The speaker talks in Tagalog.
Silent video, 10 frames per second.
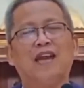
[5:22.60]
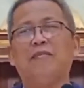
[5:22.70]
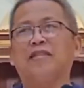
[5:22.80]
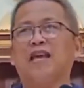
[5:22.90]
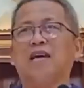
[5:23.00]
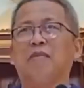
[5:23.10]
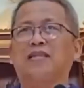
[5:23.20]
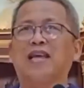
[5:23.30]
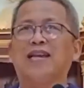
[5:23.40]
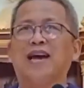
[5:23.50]
Kanabitang
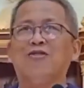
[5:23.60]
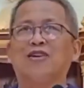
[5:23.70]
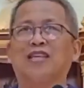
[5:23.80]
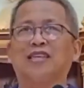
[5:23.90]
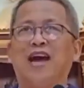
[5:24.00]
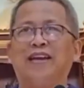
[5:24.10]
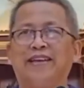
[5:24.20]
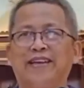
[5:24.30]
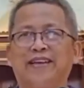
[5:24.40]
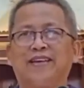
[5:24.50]
magtanaw kas
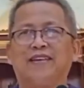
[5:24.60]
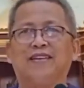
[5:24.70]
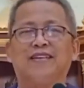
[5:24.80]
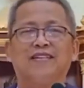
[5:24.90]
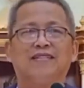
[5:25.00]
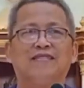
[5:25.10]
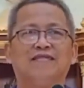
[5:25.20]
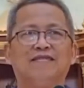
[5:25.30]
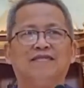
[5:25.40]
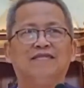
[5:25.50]
adik
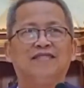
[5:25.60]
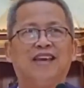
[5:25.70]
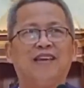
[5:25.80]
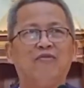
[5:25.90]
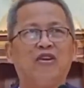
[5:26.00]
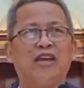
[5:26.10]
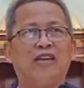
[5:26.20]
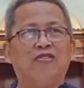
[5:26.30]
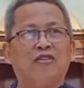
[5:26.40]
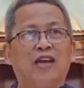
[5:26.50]
nga imong
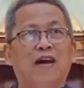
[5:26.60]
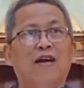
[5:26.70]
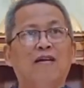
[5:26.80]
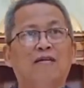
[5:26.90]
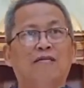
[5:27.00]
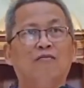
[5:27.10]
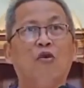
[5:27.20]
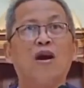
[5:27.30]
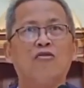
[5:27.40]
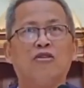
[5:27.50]
ingnon nga
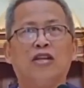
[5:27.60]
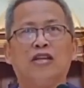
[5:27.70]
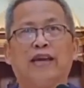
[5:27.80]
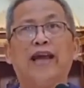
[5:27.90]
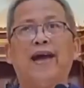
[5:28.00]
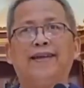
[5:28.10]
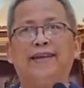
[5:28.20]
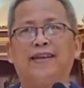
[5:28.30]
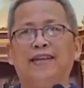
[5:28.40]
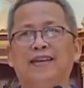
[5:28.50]
buangon ni, kay
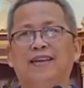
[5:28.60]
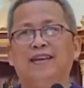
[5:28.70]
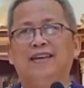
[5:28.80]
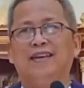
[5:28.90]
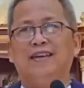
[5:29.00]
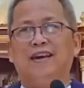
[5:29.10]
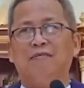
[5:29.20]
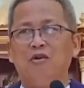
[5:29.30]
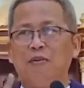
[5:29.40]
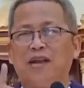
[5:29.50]
adik ni.
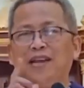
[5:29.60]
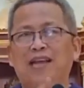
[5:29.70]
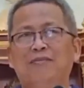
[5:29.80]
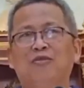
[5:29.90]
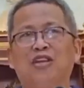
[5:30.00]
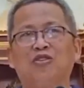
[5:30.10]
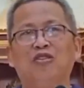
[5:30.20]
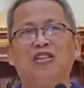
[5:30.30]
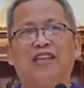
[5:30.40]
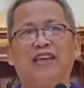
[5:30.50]
Mao pag na imong
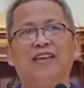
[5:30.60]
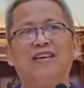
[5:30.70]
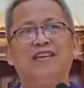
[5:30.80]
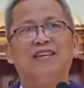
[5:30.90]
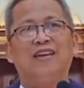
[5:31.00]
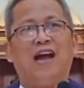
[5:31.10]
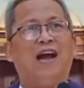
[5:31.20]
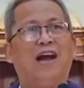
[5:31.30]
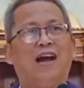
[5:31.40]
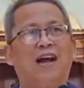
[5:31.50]
isulti,
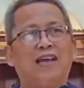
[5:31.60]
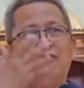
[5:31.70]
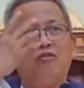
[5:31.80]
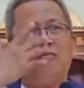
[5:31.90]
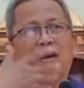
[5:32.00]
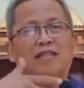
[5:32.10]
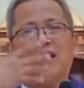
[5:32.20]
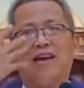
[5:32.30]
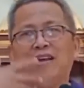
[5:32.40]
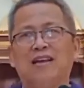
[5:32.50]
ah, ang imong
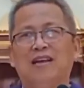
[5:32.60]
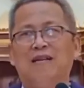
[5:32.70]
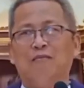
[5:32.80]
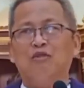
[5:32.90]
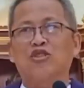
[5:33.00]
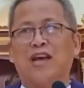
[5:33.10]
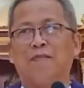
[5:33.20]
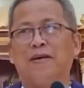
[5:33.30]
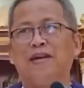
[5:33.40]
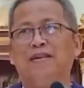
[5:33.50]
mata
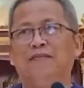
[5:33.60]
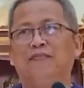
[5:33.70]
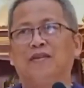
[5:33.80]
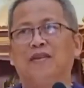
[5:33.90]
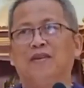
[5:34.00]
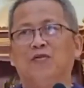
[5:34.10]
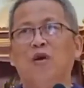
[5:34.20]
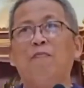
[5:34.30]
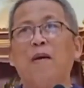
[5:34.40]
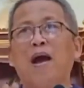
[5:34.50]
buta pa.
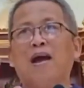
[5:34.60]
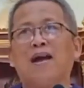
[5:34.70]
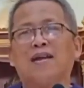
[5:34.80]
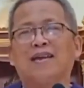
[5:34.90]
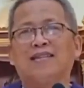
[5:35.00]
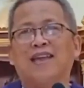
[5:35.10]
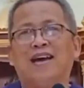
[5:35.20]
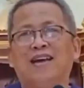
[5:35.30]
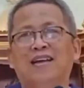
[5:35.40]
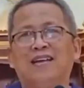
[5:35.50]
Wap
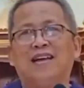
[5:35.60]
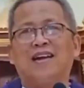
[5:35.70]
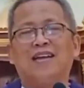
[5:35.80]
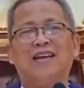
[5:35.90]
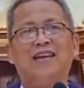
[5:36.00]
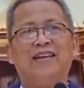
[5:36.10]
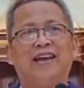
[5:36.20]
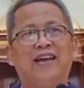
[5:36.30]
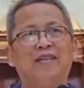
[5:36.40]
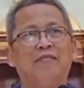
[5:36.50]
akakakita nga kana
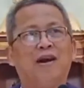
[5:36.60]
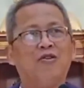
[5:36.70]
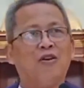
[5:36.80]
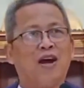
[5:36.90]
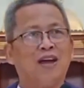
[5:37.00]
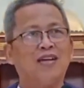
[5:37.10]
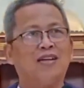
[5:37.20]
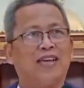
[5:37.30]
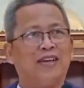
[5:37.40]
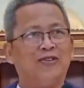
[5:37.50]
di ay mao
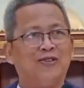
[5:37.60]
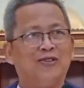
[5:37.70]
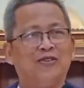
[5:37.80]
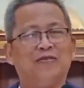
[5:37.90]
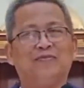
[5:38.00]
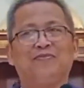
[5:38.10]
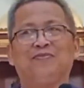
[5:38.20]
ang Ginoo.